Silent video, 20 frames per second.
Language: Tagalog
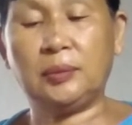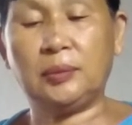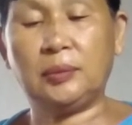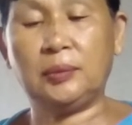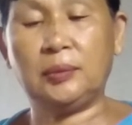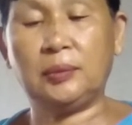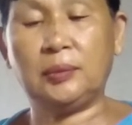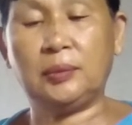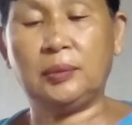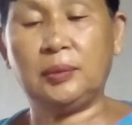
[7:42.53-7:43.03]

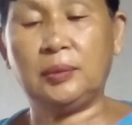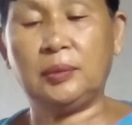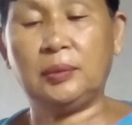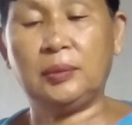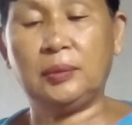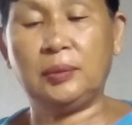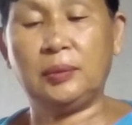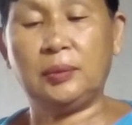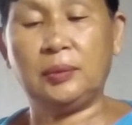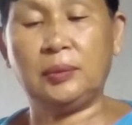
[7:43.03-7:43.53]
Oh, ah,
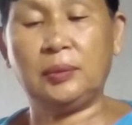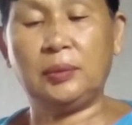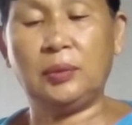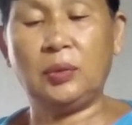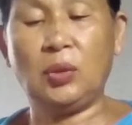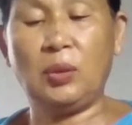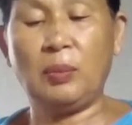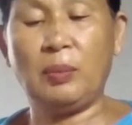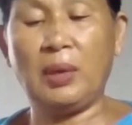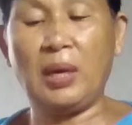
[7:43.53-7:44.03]

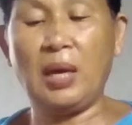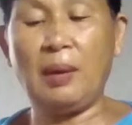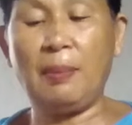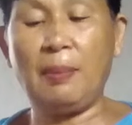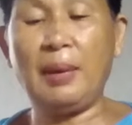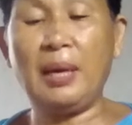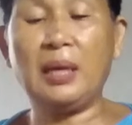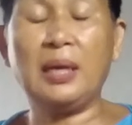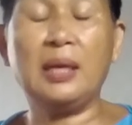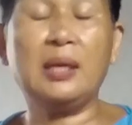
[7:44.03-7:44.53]
makapaghimuli ka
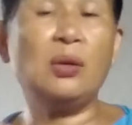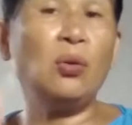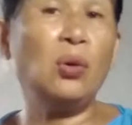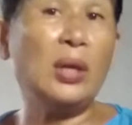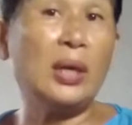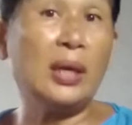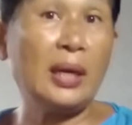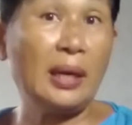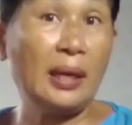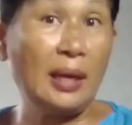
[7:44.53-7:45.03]
na.
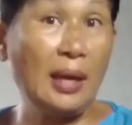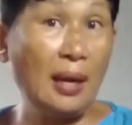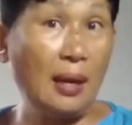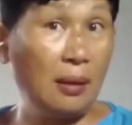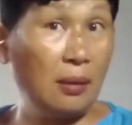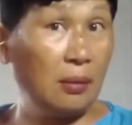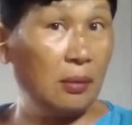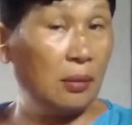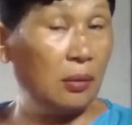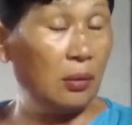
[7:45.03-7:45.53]
Oh, di
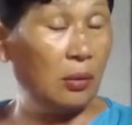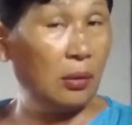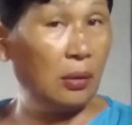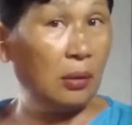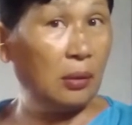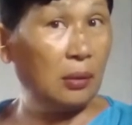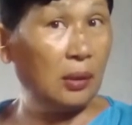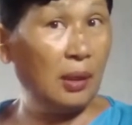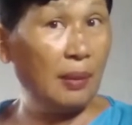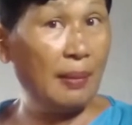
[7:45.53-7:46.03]
ba?
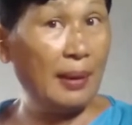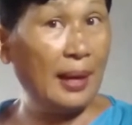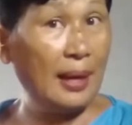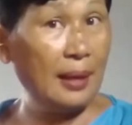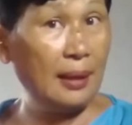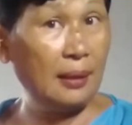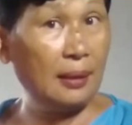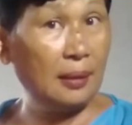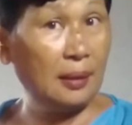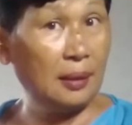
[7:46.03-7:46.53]

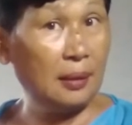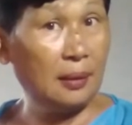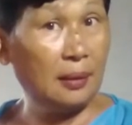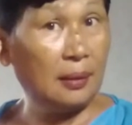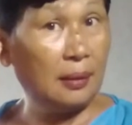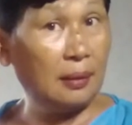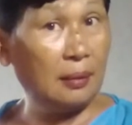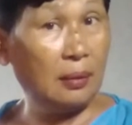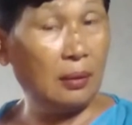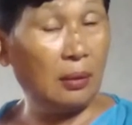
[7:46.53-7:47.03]
Oh,
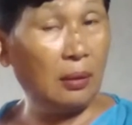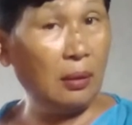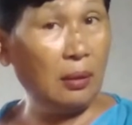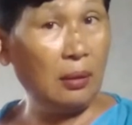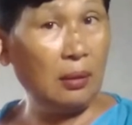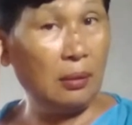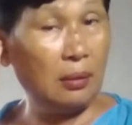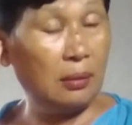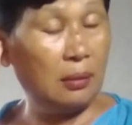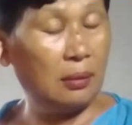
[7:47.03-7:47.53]
ang
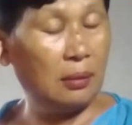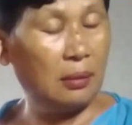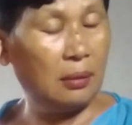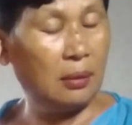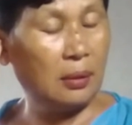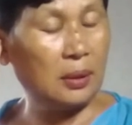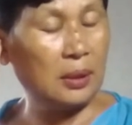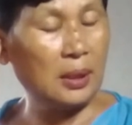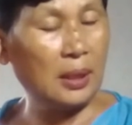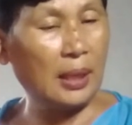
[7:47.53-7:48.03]
sarap oh.
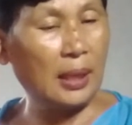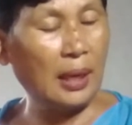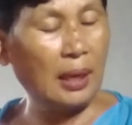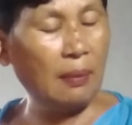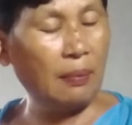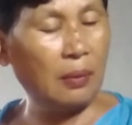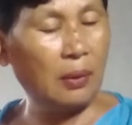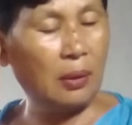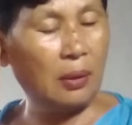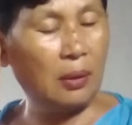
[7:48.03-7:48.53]

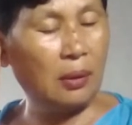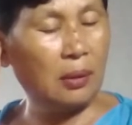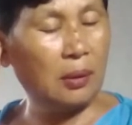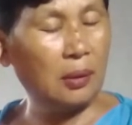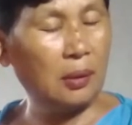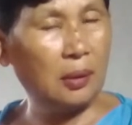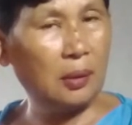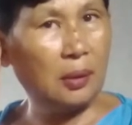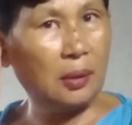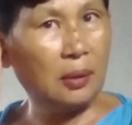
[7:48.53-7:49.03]
Mm.